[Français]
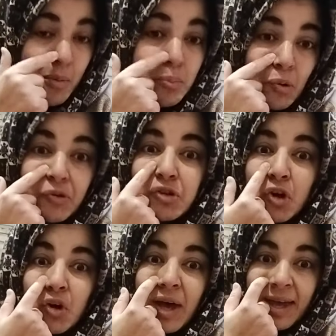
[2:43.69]

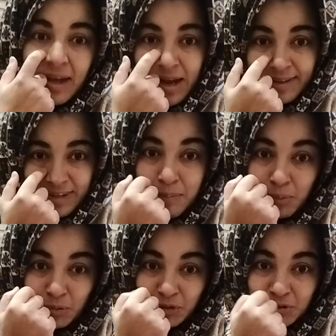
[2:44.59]
pensant à
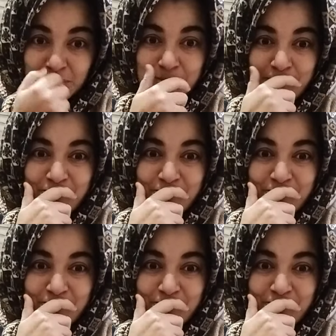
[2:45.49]
indépendante.